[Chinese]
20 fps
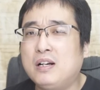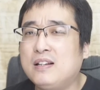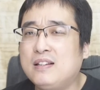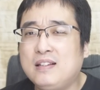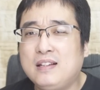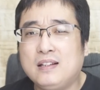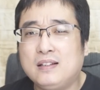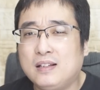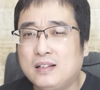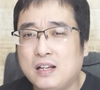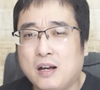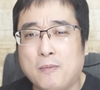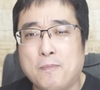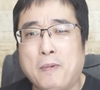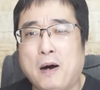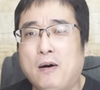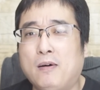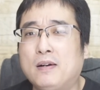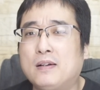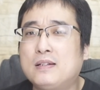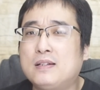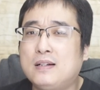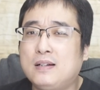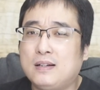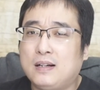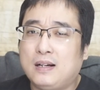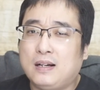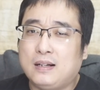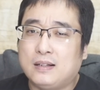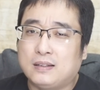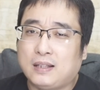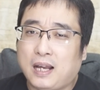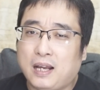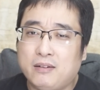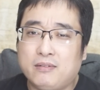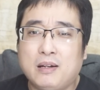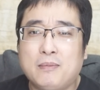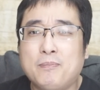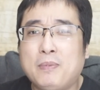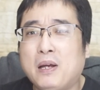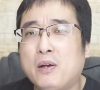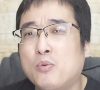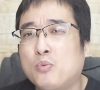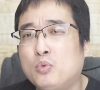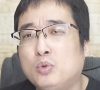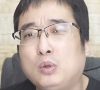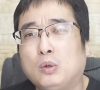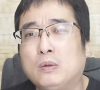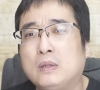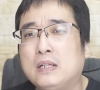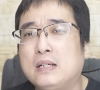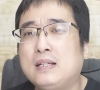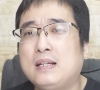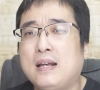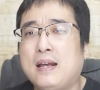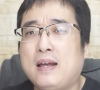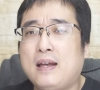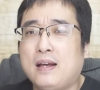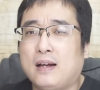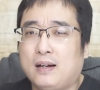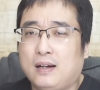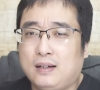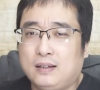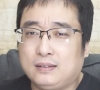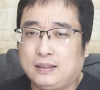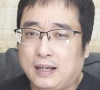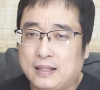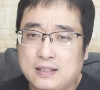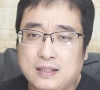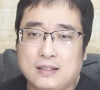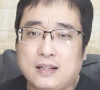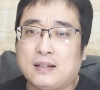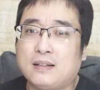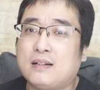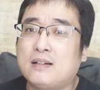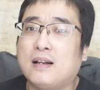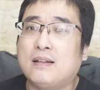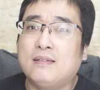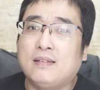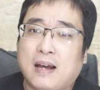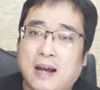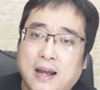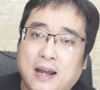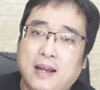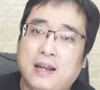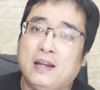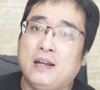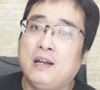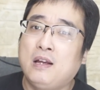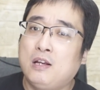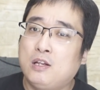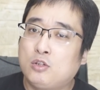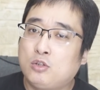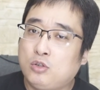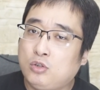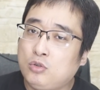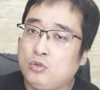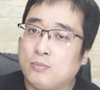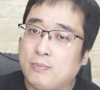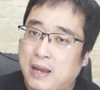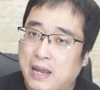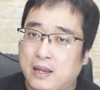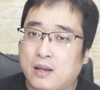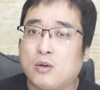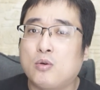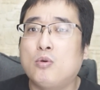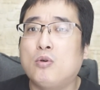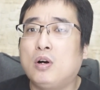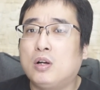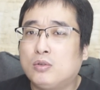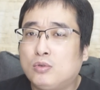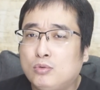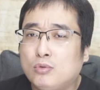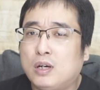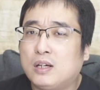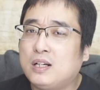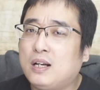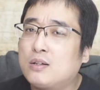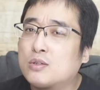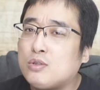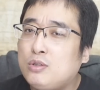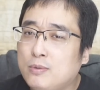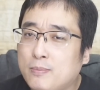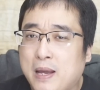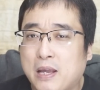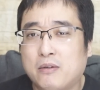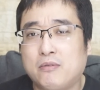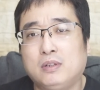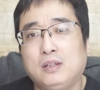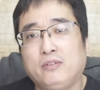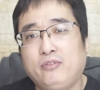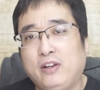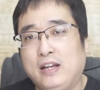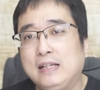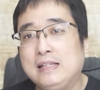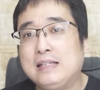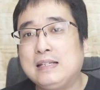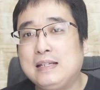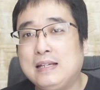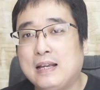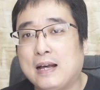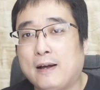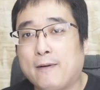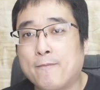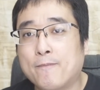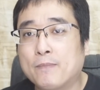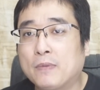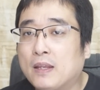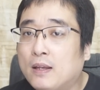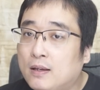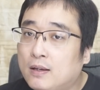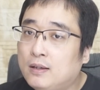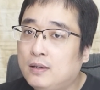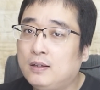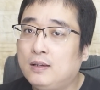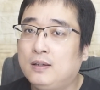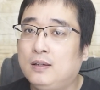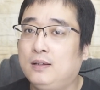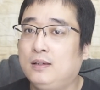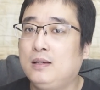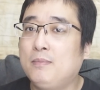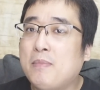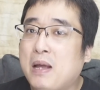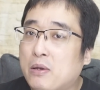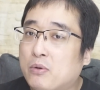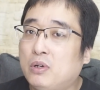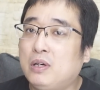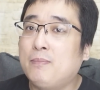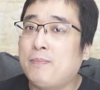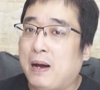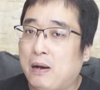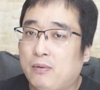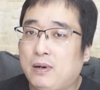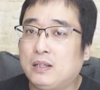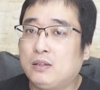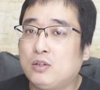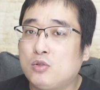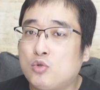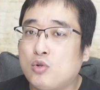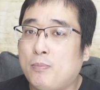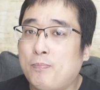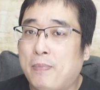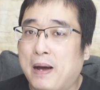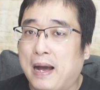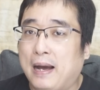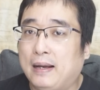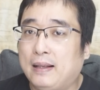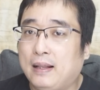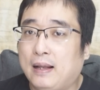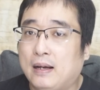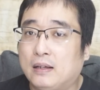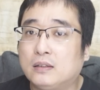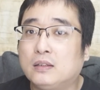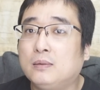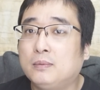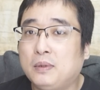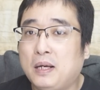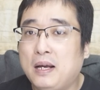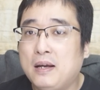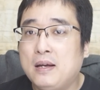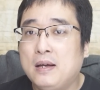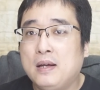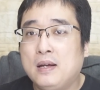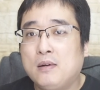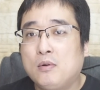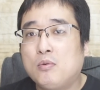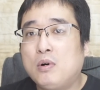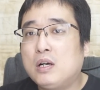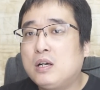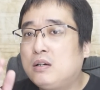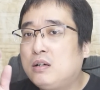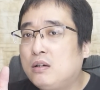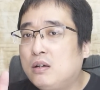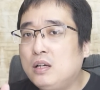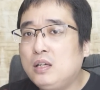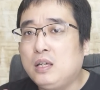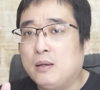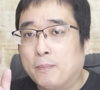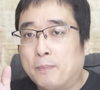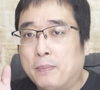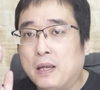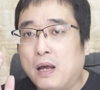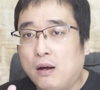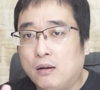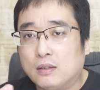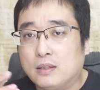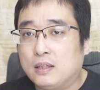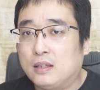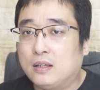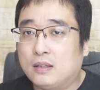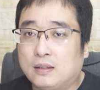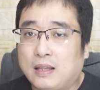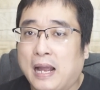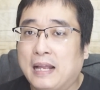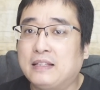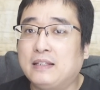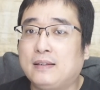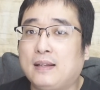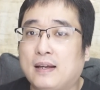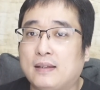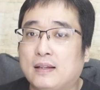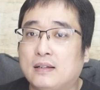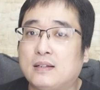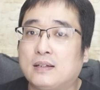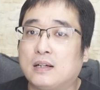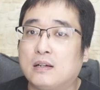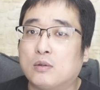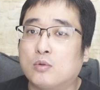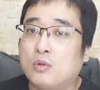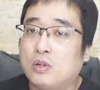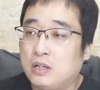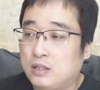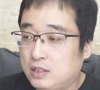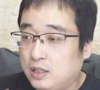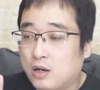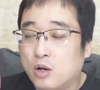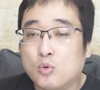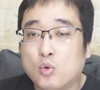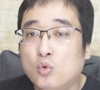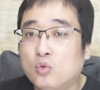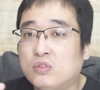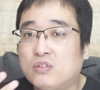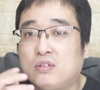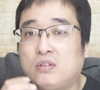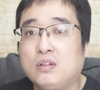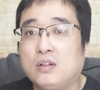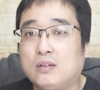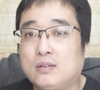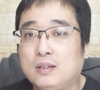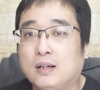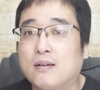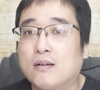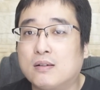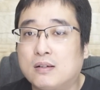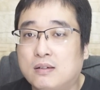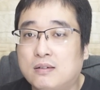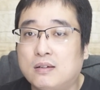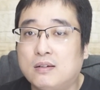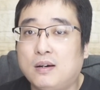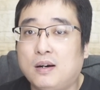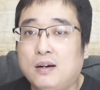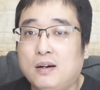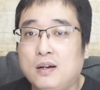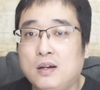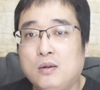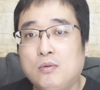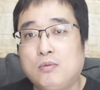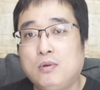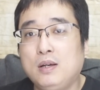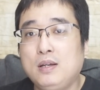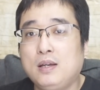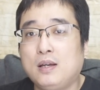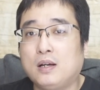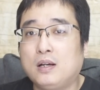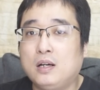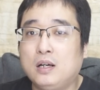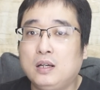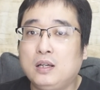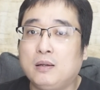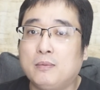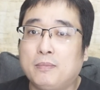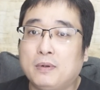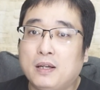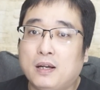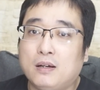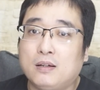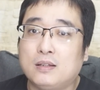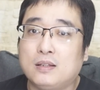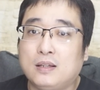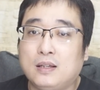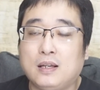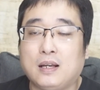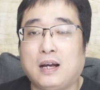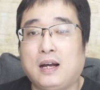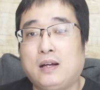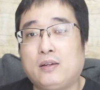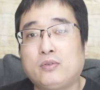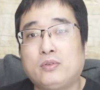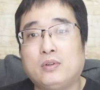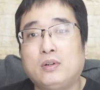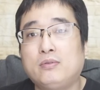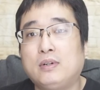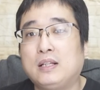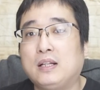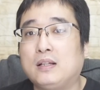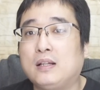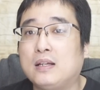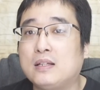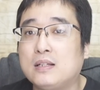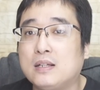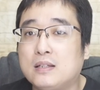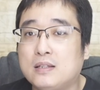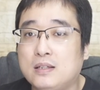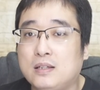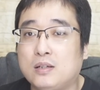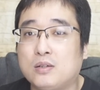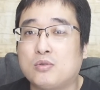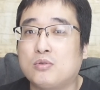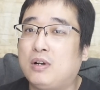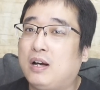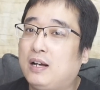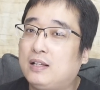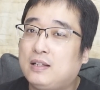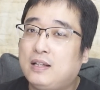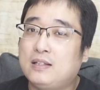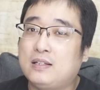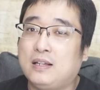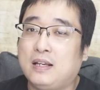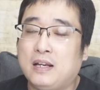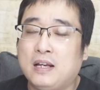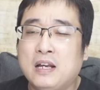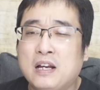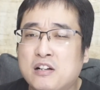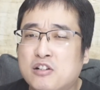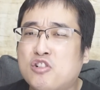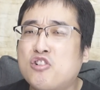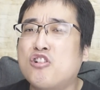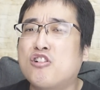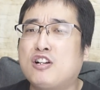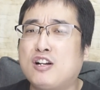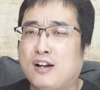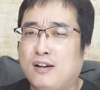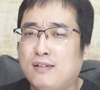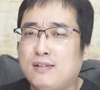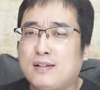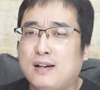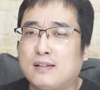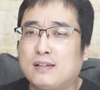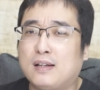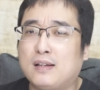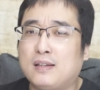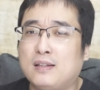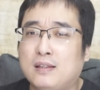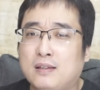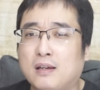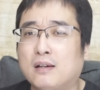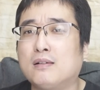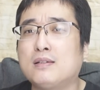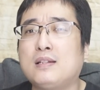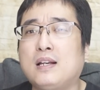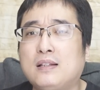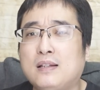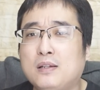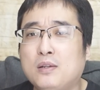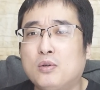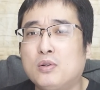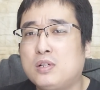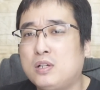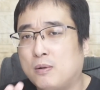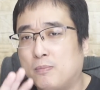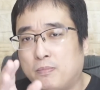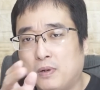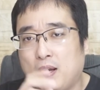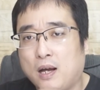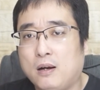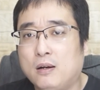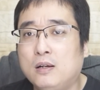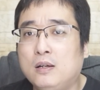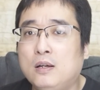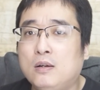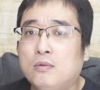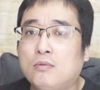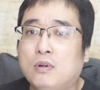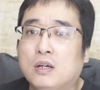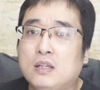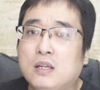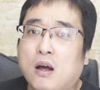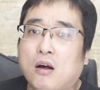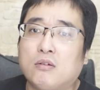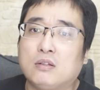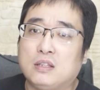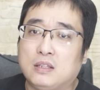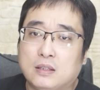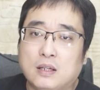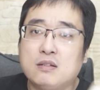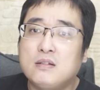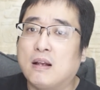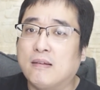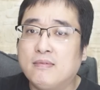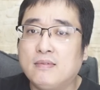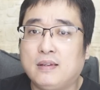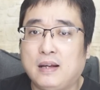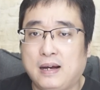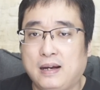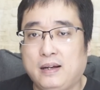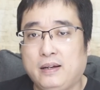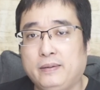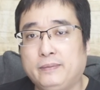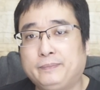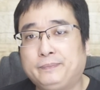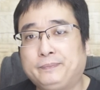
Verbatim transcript: 人一定要保证啊，台湾被武统之前啊，台积电的人才去美国，坐上去美国的飞机呀。那美国人把话都说白了，对不对？我可以不要你台积电的这个这个公司这个壳，我也可以不要你啊，所谓的那些技术啊，那些制程上的领先的优势不要，我要你的人才。